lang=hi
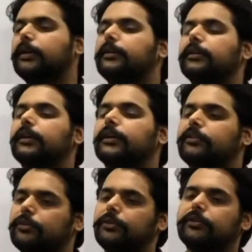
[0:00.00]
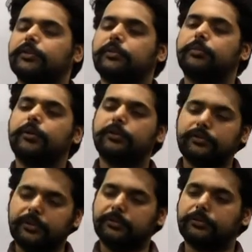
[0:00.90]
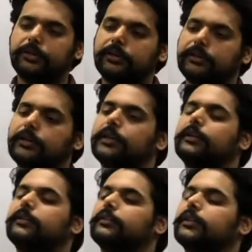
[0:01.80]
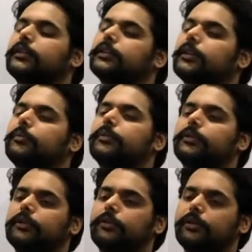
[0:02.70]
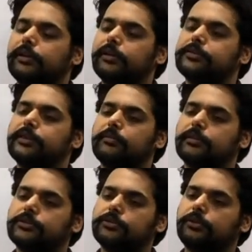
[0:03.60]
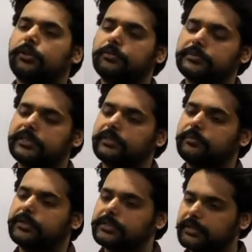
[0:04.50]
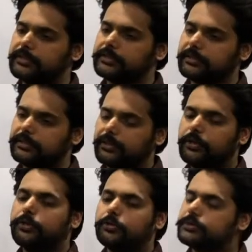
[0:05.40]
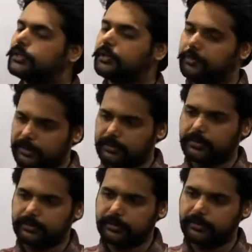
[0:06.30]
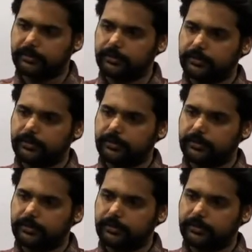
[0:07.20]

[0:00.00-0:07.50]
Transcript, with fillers: ये एक ऐसी जुडिशल पॉलिसी होती है जिसके तहत आप ऑलरेडी इस्टेब्लिश जो नॉर्म्स हैं प्रेसिडेंस हैं उनसे डिपार्ट करते हैं